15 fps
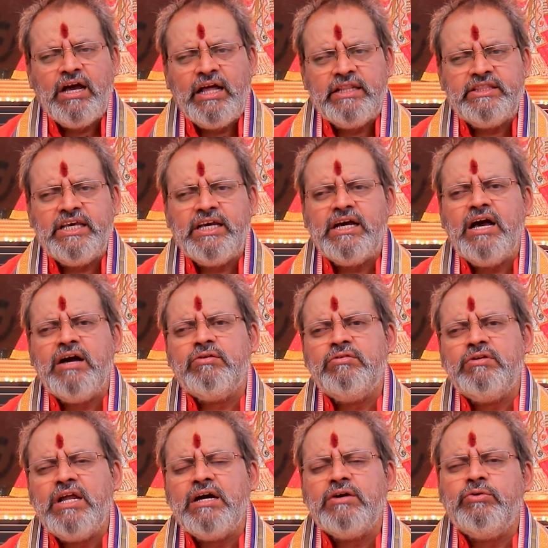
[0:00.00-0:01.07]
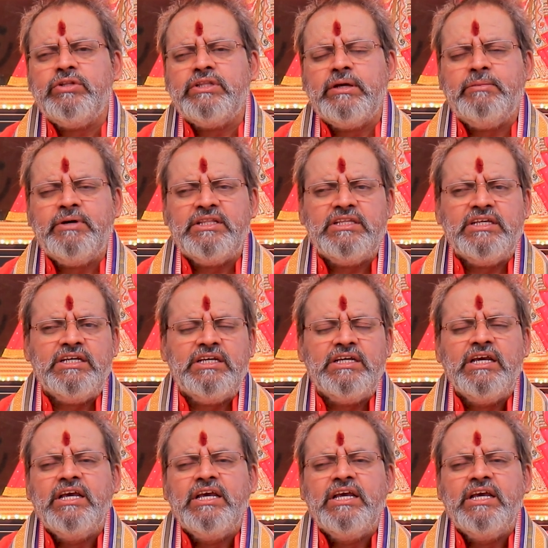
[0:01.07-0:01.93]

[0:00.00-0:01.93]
అంతేకాకుండా కొంతమంది